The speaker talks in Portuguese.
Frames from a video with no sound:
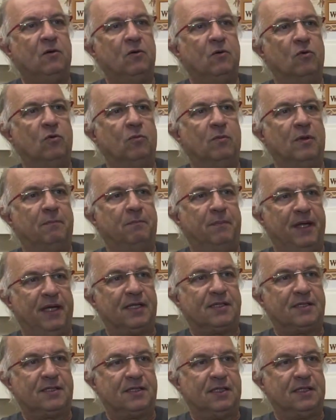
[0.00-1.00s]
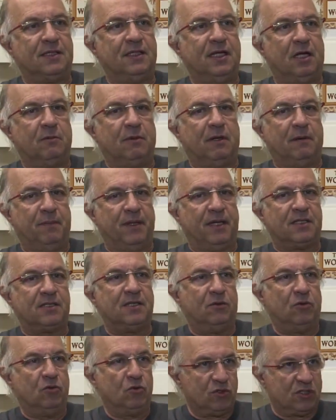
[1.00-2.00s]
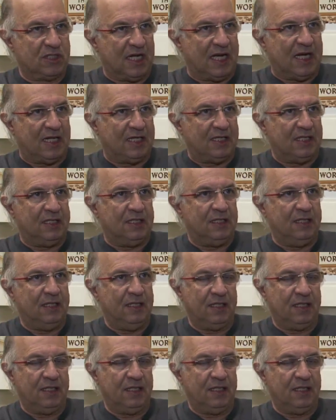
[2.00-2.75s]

uma peça que era uma peça ousada,